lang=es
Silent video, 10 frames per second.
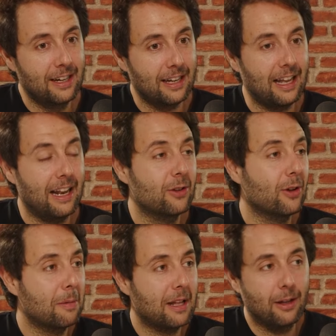y el año
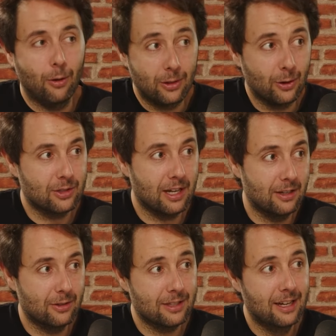que viene o en dos
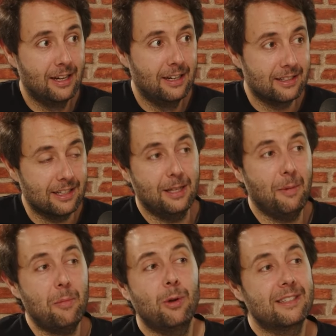años se
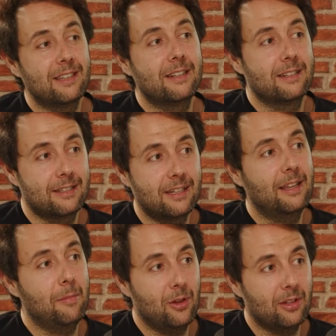estima que pueden ser
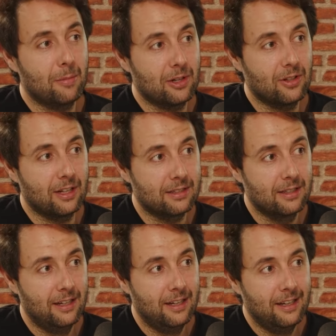7 millones de personas.
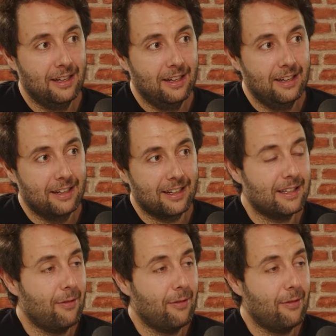¿Qué está